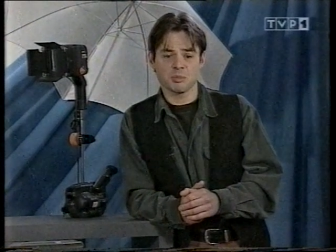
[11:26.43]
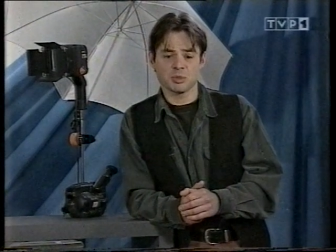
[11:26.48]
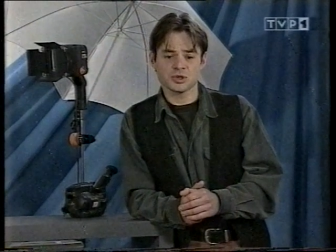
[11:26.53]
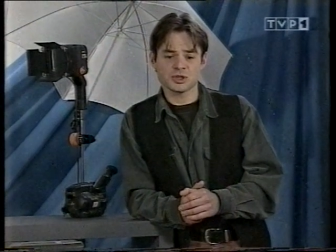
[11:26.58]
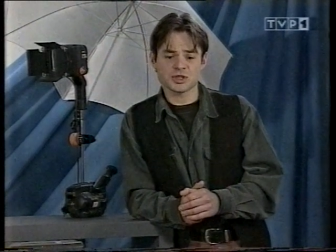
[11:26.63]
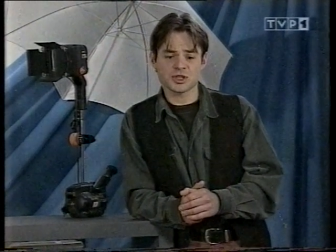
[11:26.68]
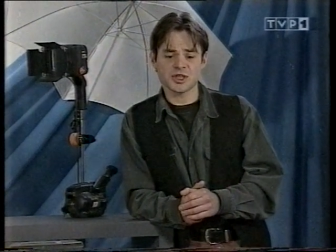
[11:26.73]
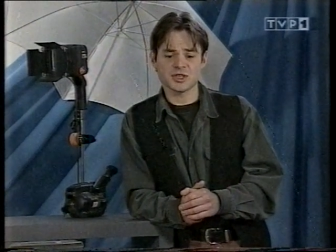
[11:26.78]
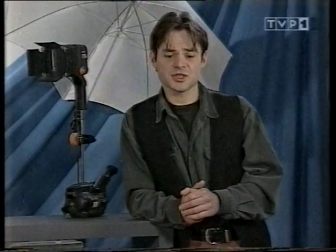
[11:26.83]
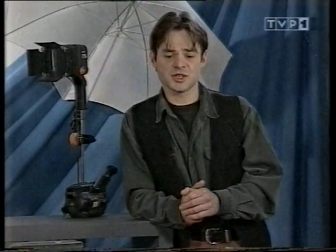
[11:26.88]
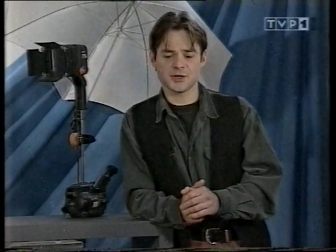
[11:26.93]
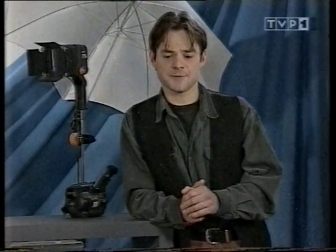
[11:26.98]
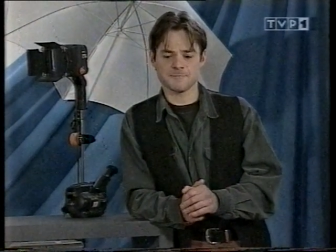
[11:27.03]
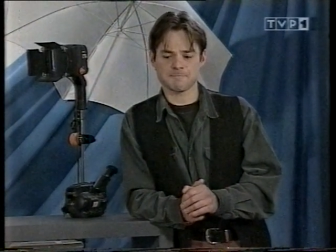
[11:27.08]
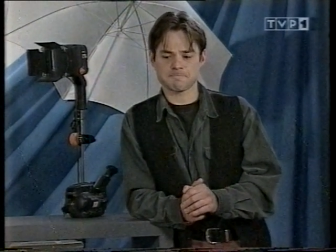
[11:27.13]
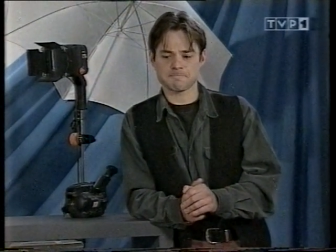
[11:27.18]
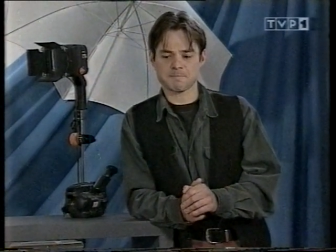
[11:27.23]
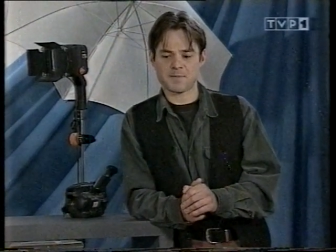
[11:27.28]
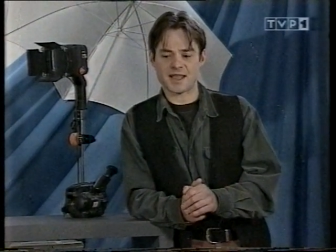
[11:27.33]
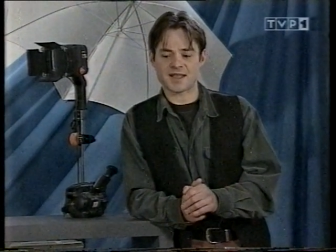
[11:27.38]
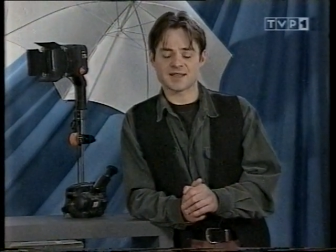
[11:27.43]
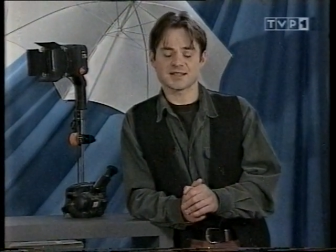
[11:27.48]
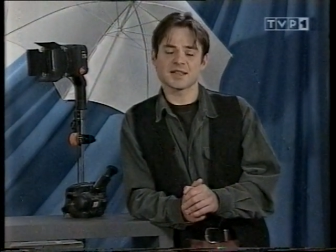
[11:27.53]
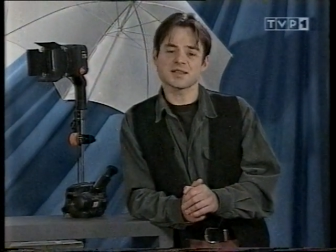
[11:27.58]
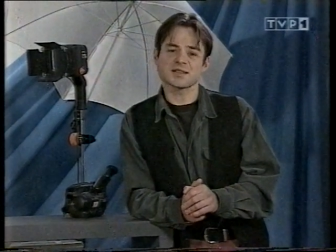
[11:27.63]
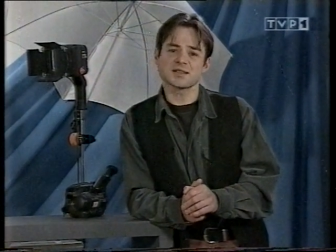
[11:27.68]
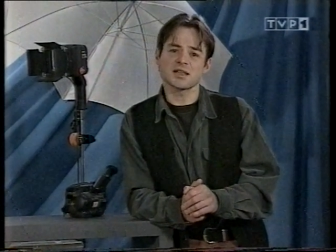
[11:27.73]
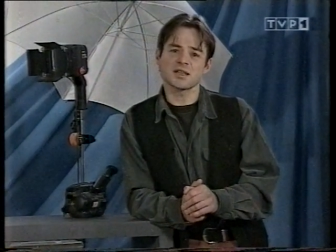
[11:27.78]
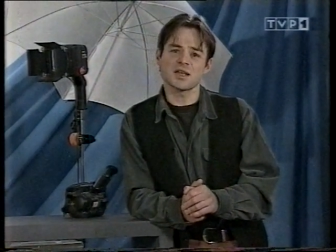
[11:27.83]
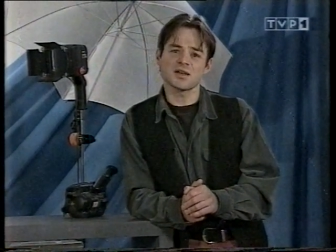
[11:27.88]
Po trzecie,
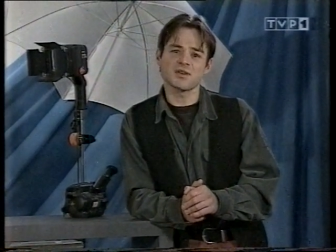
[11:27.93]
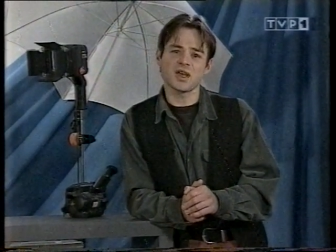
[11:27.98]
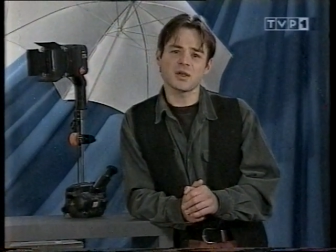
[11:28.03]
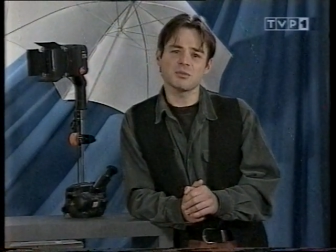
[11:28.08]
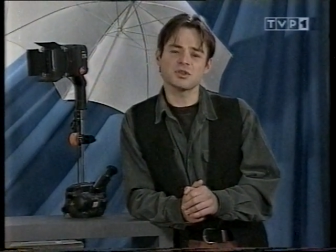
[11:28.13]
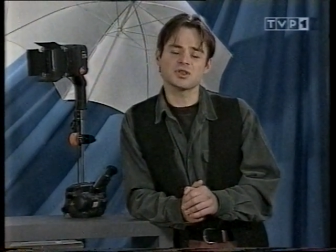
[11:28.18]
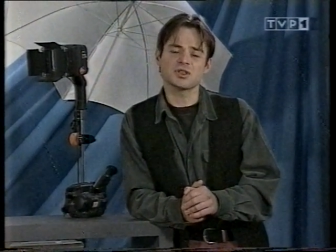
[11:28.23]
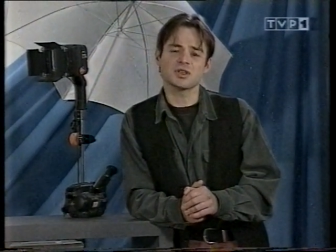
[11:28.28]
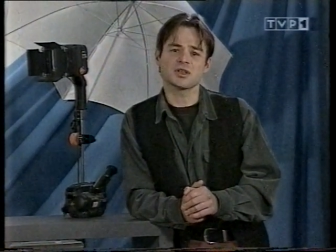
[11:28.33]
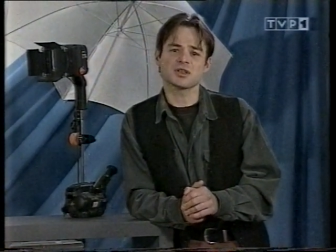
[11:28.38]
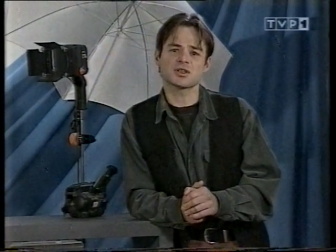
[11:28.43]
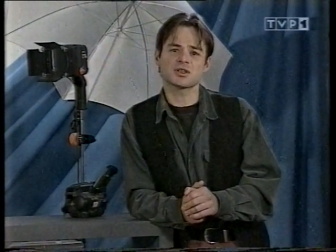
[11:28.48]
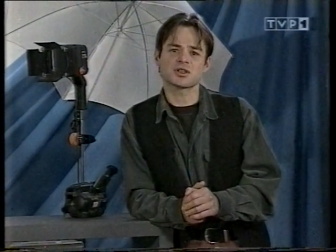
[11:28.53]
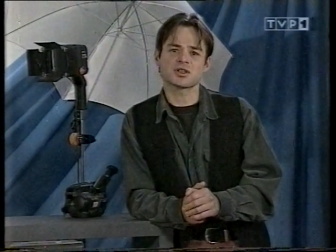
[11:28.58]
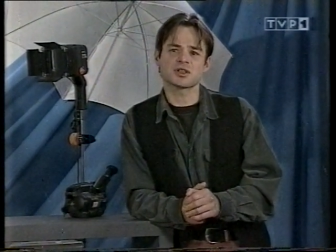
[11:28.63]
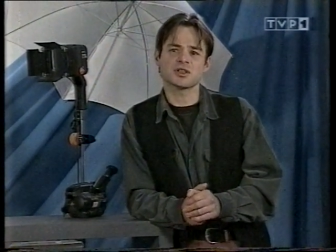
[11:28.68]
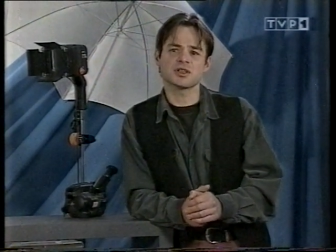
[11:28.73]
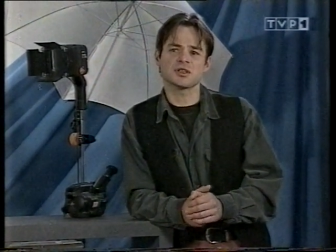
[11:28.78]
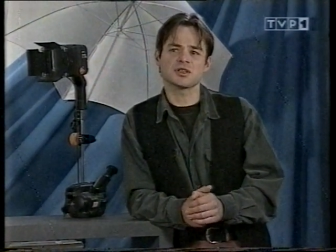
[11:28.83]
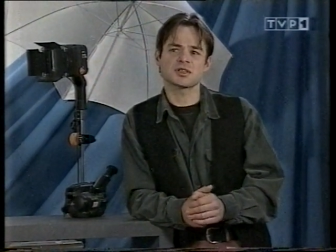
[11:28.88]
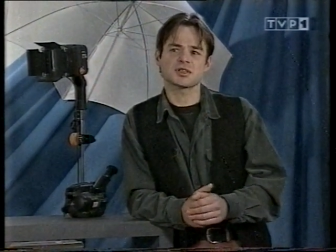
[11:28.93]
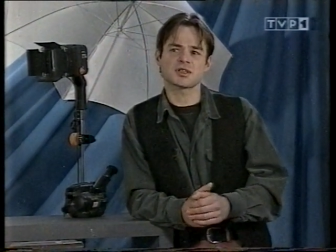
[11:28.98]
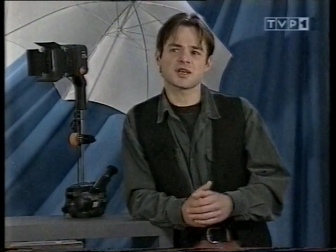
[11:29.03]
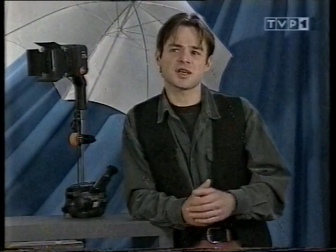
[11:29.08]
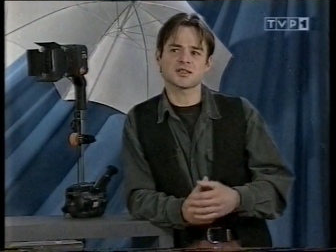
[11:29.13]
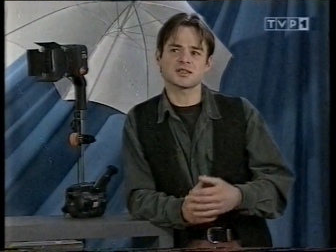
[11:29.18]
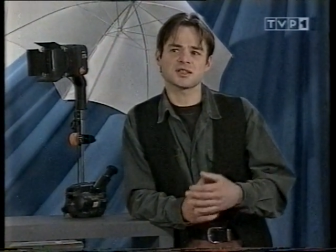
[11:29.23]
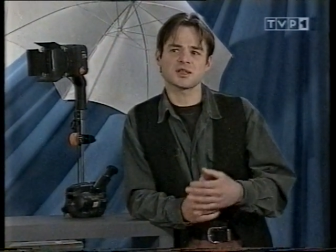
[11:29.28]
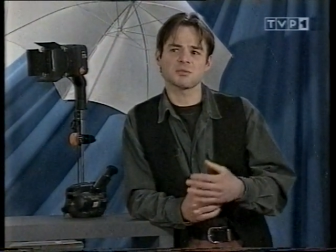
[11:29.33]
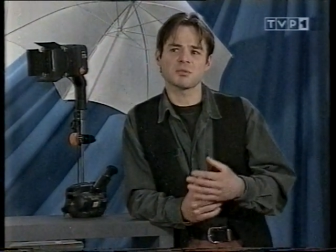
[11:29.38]
zastanawiamy się, czy
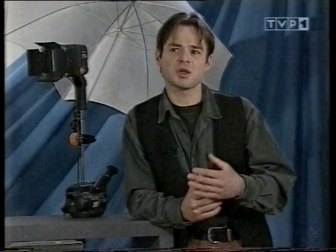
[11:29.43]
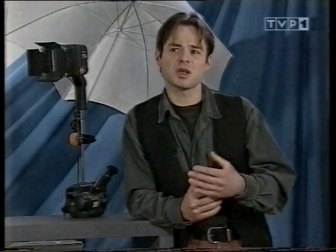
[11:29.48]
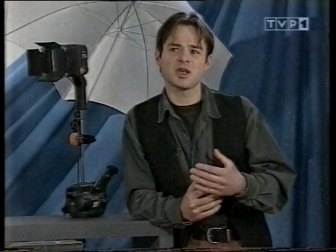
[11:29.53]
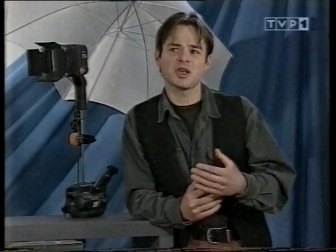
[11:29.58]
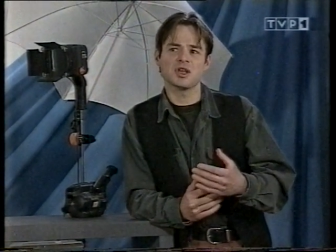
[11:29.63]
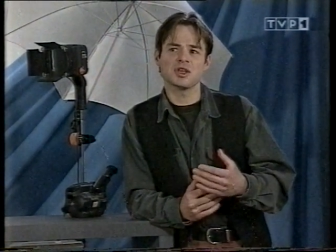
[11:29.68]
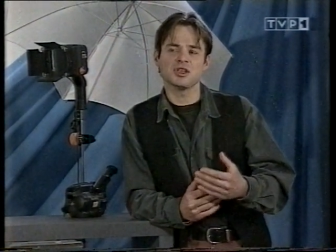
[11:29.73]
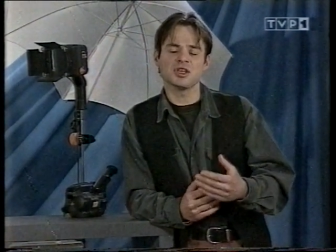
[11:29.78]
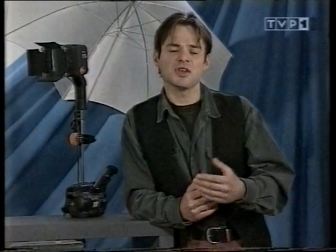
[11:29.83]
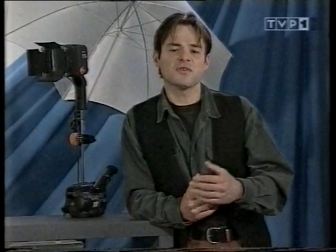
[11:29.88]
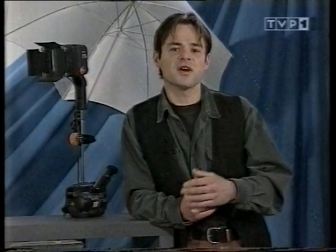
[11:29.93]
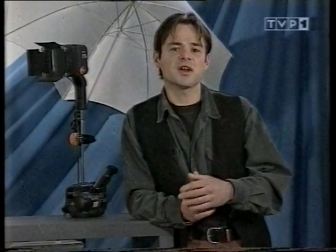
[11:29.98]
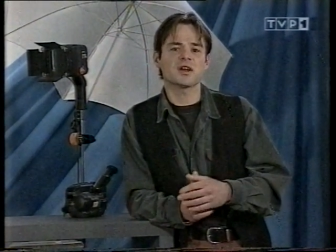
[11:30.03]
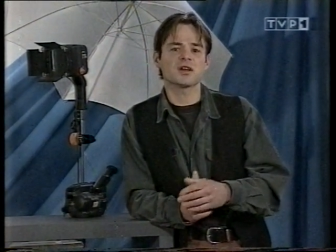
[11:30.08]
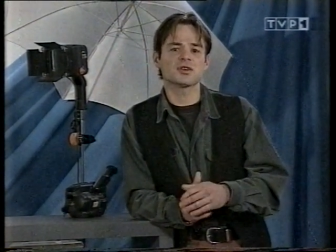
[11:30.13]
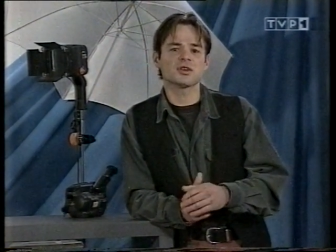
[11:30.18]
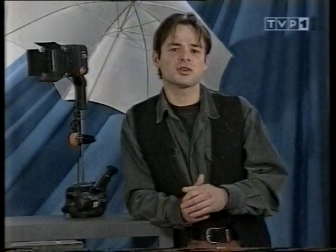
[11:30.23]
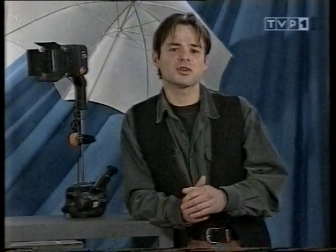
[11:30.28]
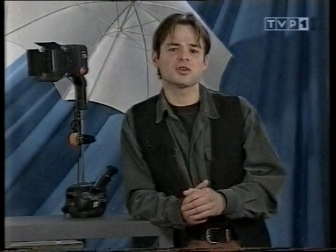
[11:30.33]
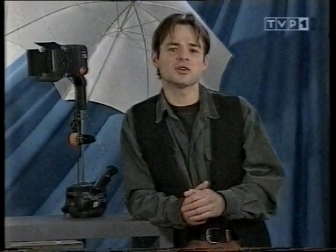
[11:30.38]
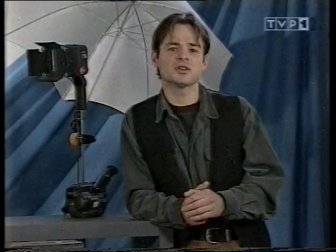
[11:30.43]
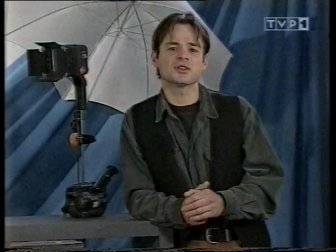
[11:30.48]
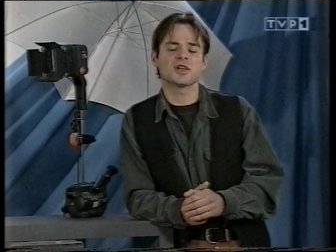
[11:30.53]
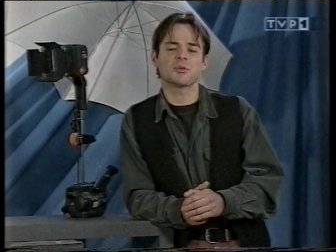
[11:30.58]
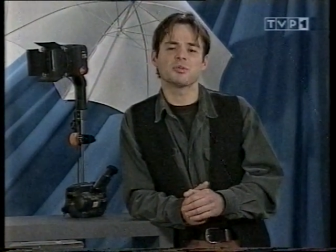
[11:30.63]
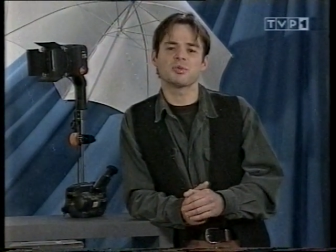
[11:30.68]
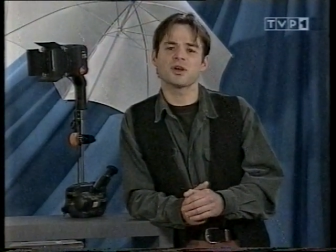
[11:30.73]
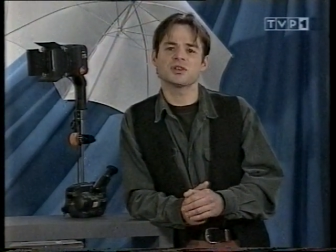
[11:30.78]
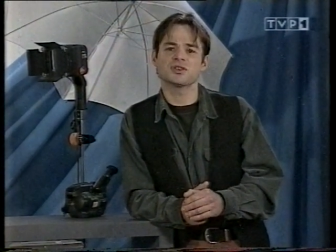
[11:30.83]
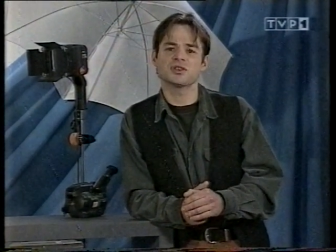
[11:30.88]
czasem nie warto
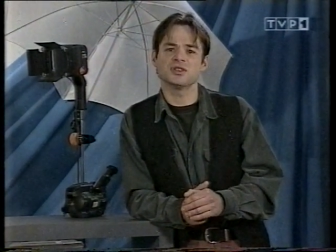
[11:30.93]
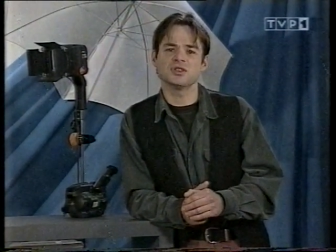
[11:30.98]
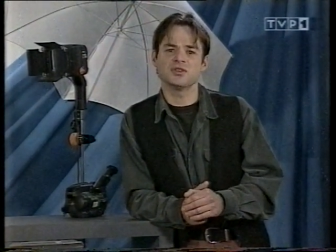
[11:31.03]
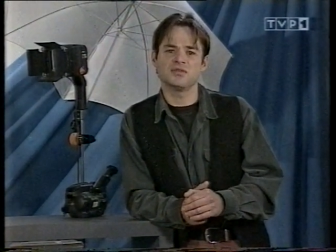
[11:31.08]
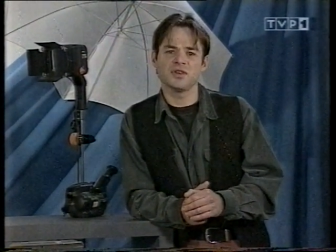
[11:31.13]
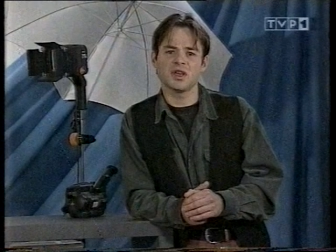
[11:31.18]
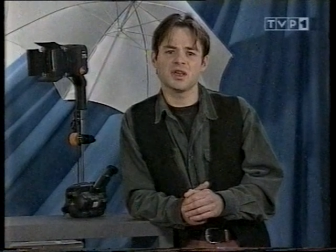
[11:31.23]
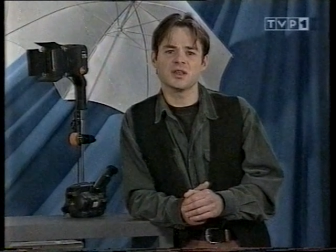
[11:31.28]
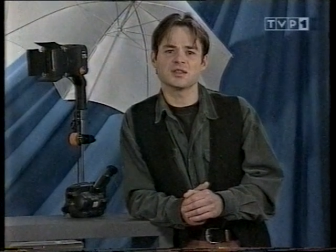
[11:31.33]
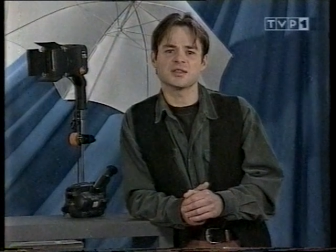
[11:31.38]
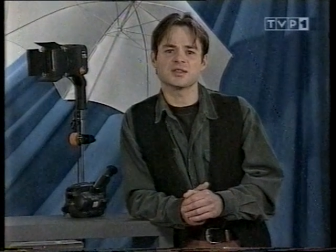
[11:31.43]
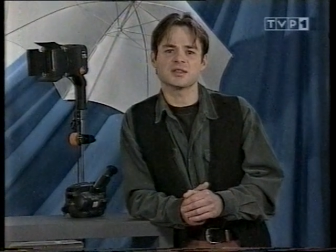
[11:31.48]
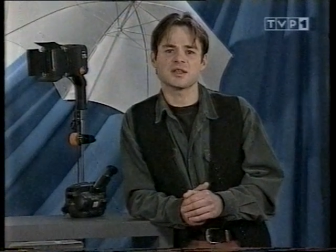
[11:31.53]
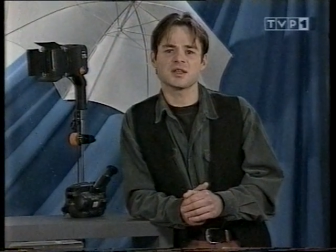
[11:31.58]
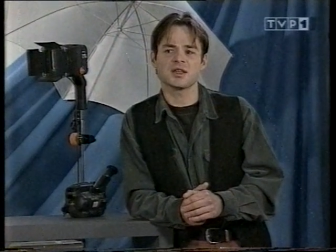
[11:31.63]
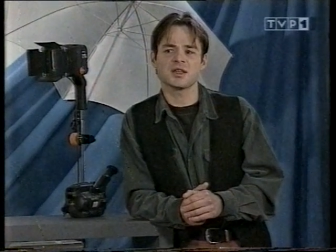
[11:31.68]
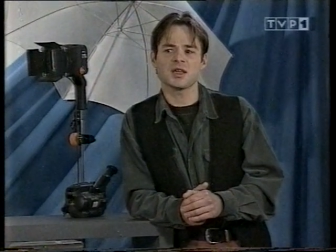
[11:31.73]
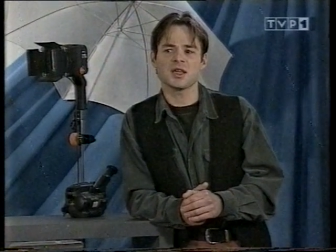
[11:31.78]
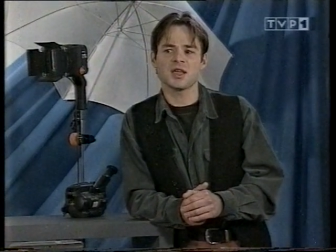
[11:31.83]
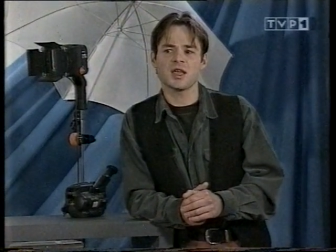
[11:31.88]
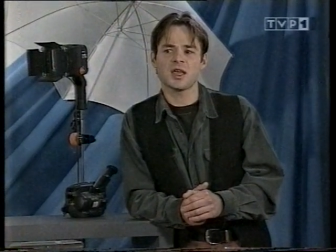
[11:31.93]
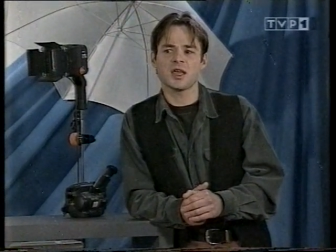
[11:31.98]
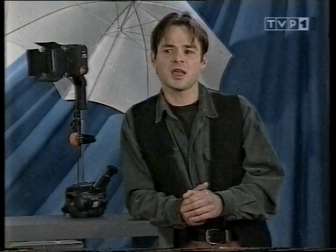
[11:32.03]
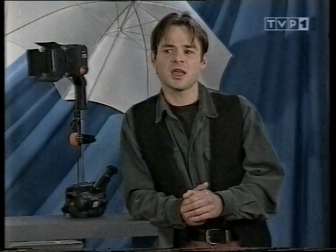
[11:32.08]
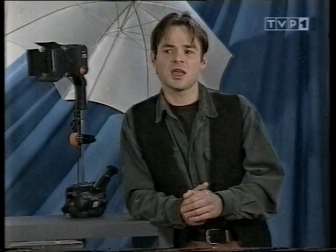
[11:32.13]
zapłacić więcej,